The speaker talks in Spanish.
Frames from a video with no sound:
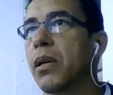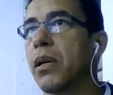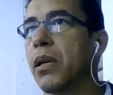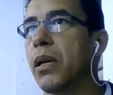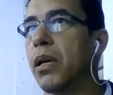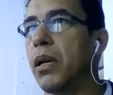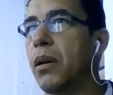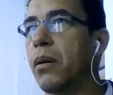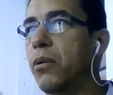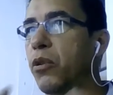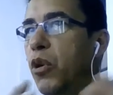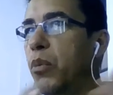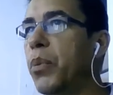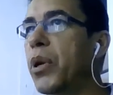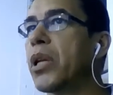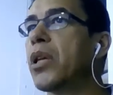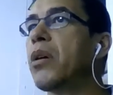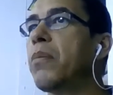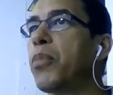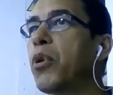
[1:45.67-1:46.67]
el
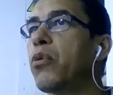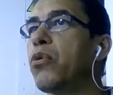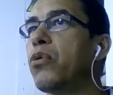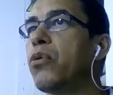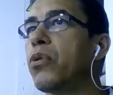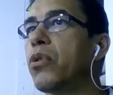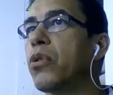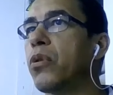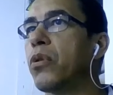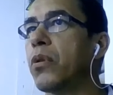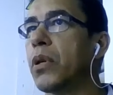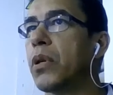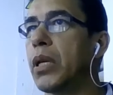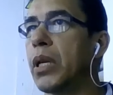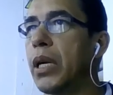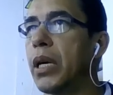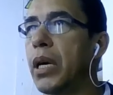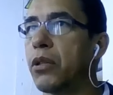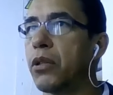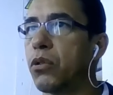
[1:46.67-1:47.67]
nombre del producto y
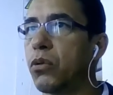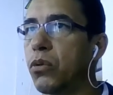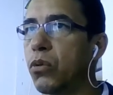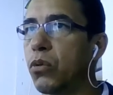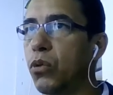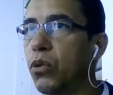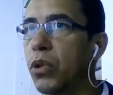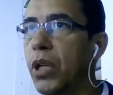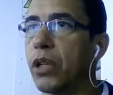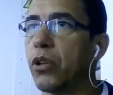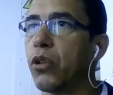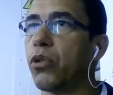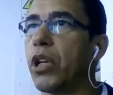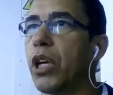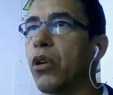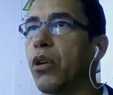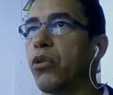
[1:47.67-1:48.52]
dejas tus datos de